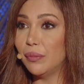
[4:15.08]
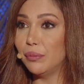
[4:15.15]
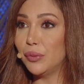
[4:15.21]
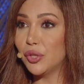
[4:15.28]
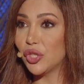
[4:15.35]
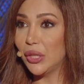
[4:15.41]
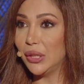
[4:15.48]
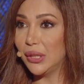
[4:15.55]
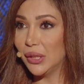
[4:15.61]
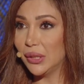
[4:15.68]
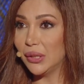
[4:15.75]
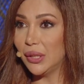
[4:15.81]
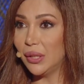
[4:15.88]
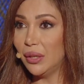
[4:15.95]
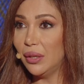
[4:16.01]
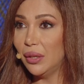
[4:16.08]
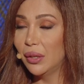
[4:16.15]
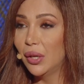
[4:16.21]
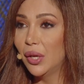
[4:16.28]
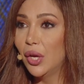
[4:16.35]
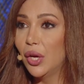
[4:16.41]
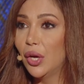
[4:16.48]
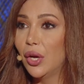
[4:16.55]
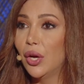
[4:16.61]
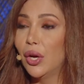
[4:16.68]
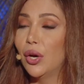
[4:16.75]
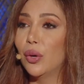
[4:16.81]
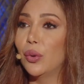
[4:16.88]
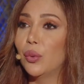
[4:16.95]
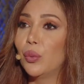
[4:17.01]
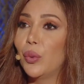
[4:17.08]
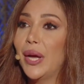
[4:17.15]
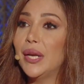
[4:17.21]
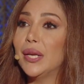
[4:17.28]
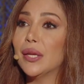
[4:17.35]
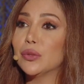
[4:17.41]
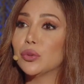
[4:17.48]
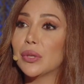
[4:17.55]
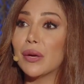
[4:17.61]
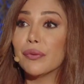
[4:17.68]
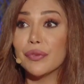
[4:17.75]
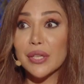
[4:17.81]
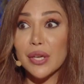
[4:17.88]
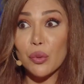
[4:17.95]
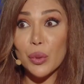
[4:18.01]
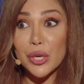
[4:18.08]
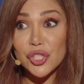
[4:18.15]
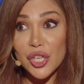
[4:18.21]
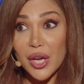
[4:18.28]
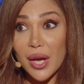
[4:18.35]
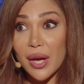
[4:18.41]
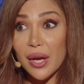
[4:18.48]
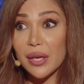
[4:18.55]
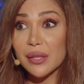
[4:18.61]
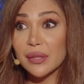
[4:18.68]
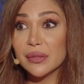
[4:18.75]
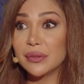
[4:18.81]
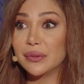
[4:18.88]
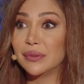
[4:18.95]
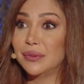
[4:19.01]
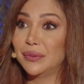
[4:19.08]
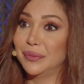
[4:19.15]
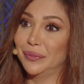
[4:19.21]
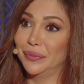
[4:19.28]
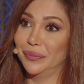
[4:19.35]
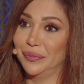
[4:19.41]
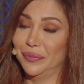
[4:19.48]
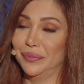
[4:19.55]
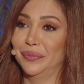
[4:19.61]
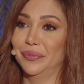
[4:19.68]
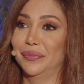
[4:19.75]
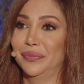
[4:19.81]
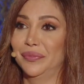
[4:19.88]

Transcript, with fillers: بجلدتنا اوكي وهل يا ترى فيها وجع اوكي بيرفكت